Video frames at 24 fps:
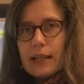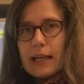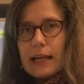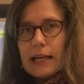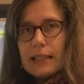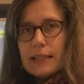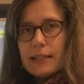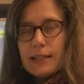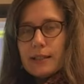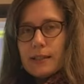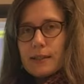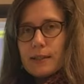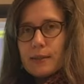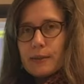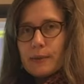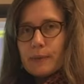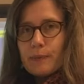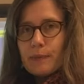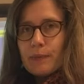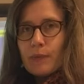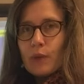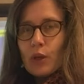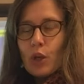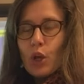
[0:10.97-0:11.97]
kannst.
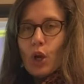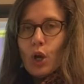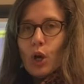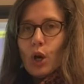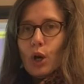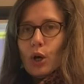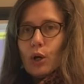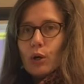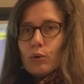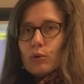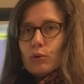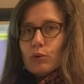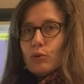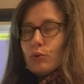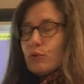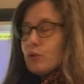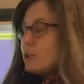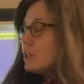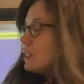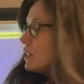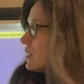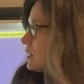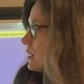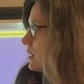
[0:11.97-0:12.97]
Und du
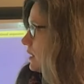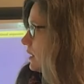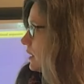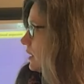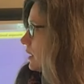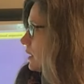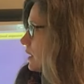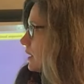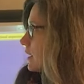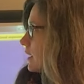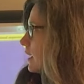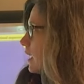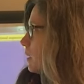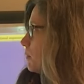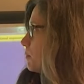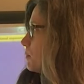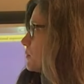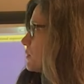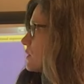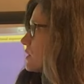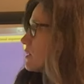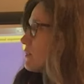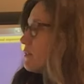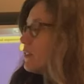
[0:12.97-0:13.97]
siehst hier, ich habe
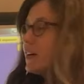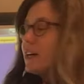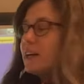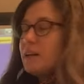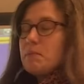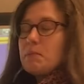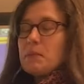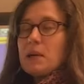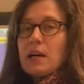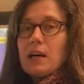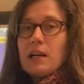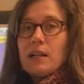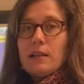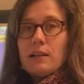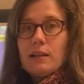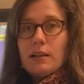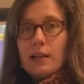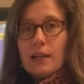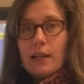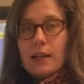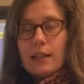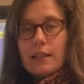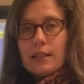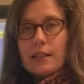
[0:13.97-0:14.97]
zweimal
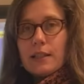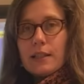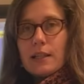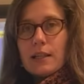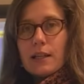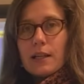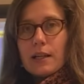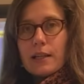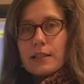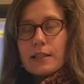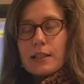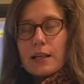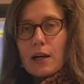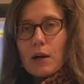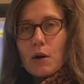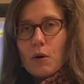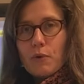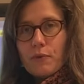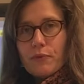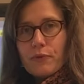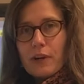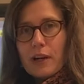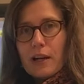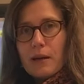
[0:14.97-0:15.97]
die gleiche
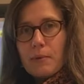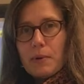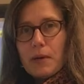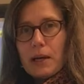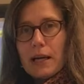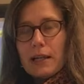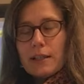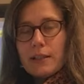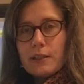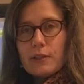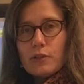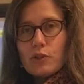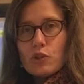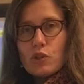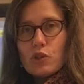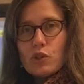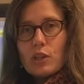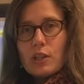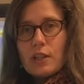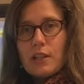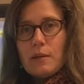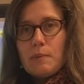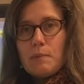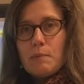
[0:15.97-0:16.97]
Aufgabe
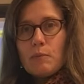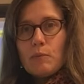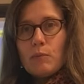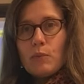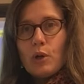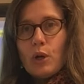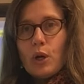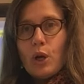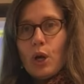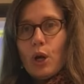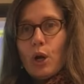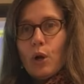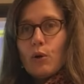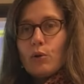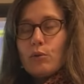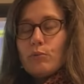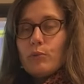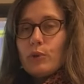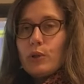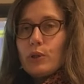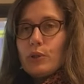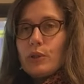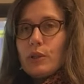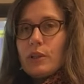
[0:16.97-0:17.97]
angeschrieben und
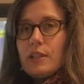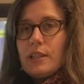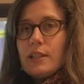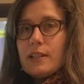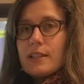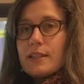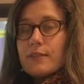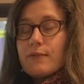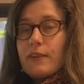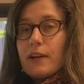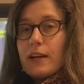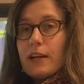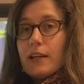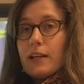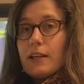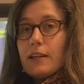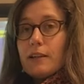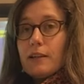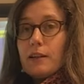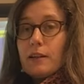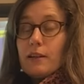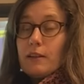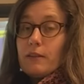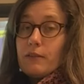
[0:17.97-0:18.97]
möchte dir zwei
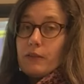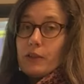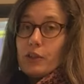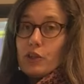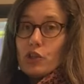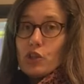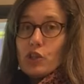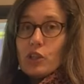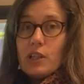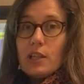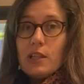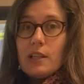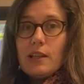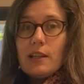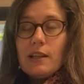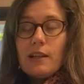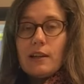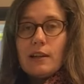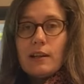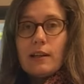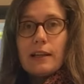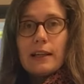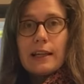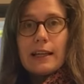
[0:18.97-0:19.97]

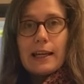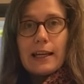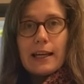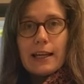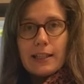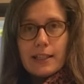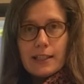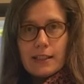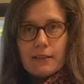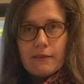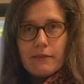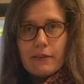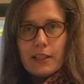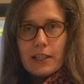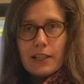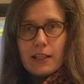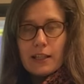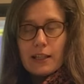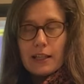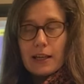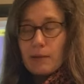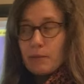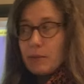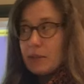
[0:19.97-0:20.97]
verschiedene Rechenwege
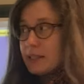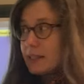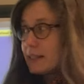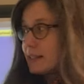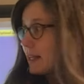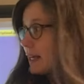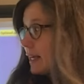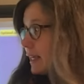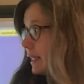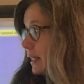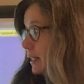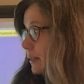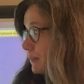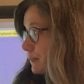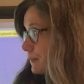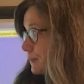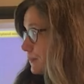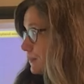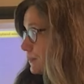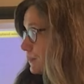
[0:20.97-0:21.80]
damit zeigen.